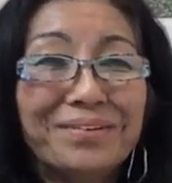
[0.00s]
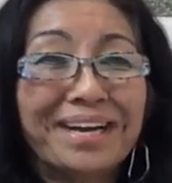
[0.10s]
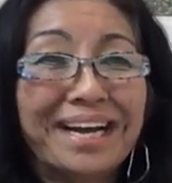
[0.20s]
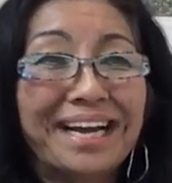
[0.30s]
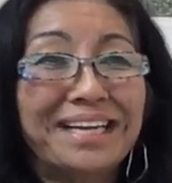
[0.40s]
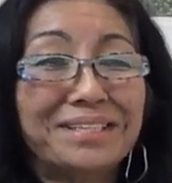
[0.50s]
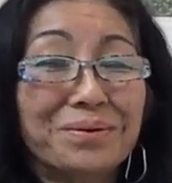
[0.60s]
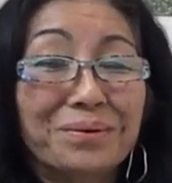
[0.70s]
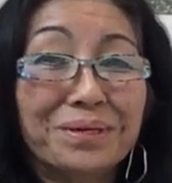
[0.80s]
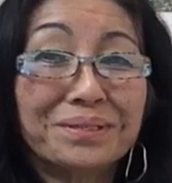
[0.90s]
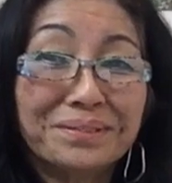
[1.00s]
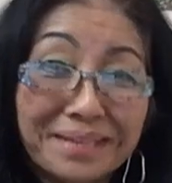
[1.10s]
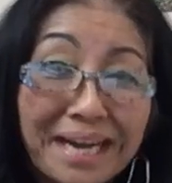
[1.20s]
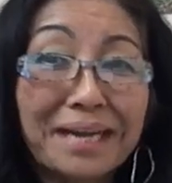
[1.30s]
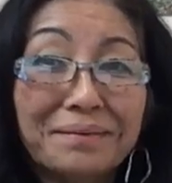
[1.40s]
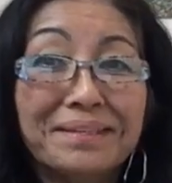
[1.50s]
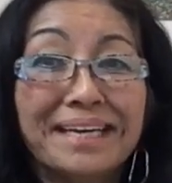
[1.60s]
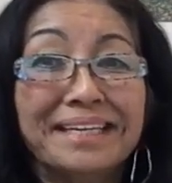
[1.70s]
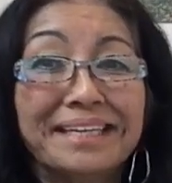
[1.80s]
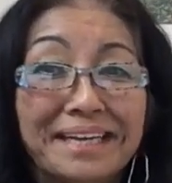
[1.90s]
とか「えそこ行くんかい?」み
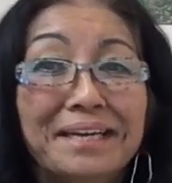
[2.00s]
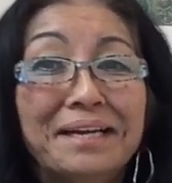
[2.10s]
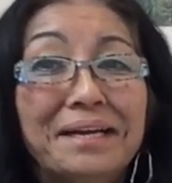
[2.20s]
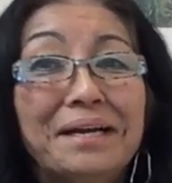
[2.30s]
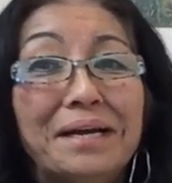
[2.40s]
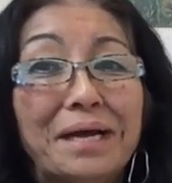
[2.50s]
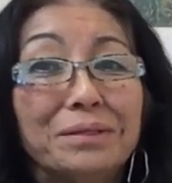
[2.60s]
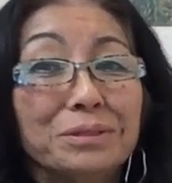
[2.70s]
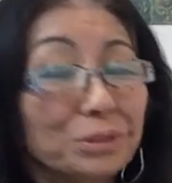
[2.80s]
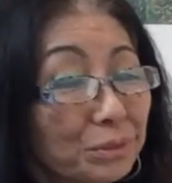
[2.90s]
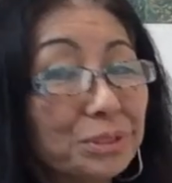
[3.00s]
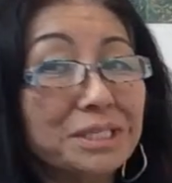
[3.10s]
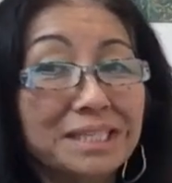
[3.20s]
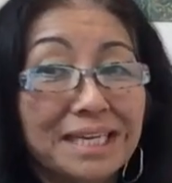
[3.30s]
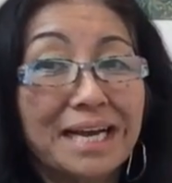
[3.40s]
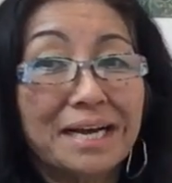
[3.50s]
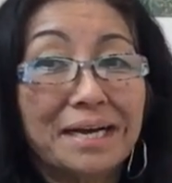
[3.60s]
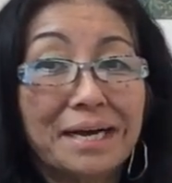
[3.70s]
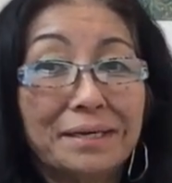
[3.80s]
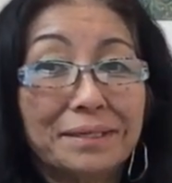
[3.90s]
たいなねあのちょっと不思議
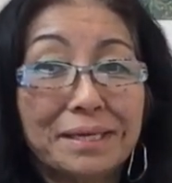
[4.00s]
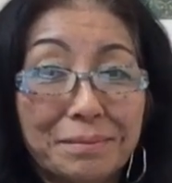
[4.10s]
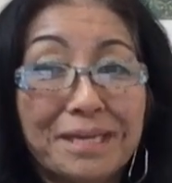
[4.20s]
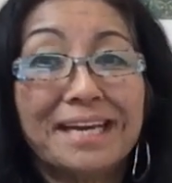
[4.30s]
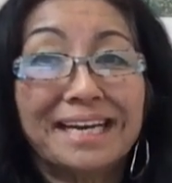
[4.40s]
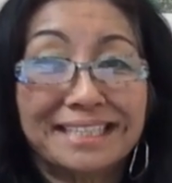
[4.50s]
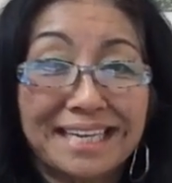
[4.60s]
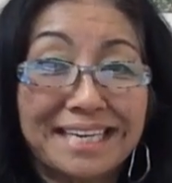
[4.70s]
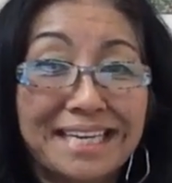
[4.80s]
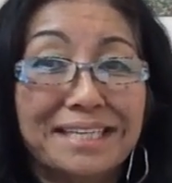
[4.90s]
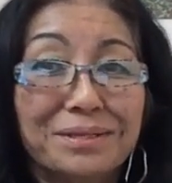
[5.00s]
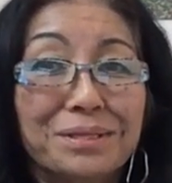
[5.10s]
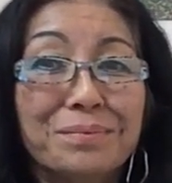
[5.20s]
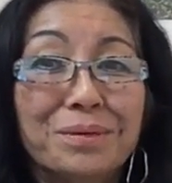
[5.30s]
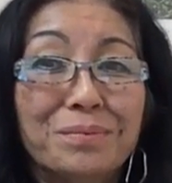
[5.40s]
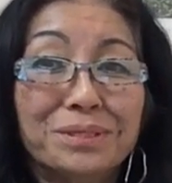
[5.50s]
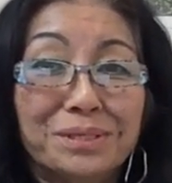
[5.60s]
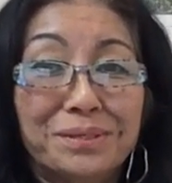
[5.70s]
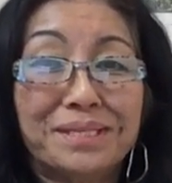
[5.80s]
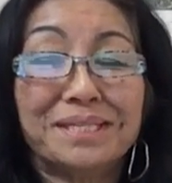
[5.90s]
な響きがしたりとても面
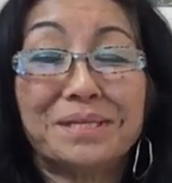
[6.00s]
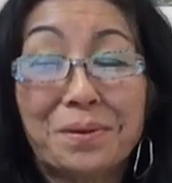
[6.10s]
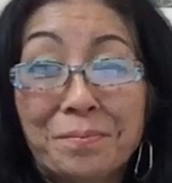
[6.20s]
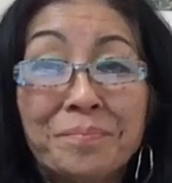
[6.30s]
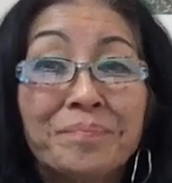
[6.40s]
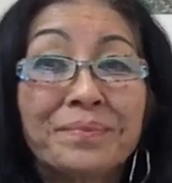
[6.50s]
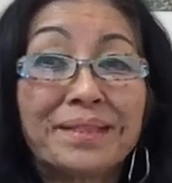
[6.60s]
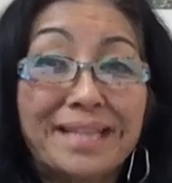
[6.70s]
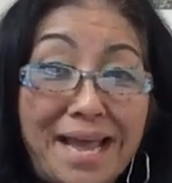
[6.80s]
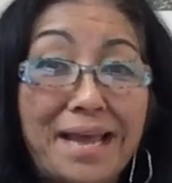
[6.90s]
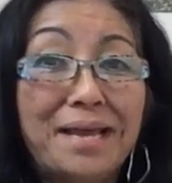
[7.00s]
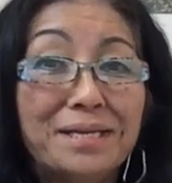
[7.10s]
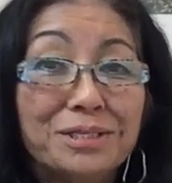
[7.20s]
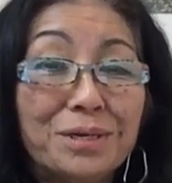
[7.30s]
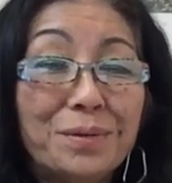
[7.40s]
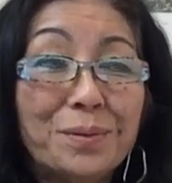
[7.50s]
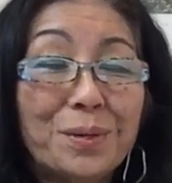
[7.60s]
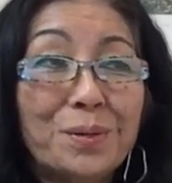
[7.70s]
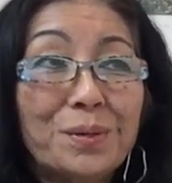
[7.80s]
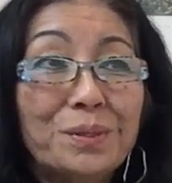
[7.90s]
白いんですよ。でそれ
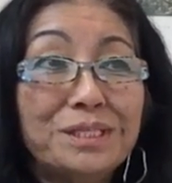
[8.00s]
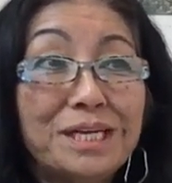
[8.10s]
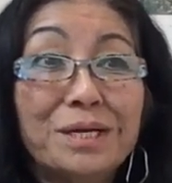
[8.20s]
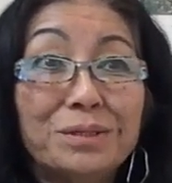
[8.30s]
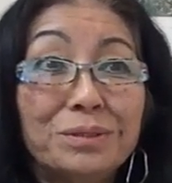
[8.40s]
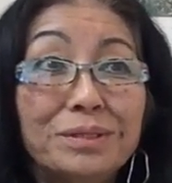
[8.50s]
をじゃあ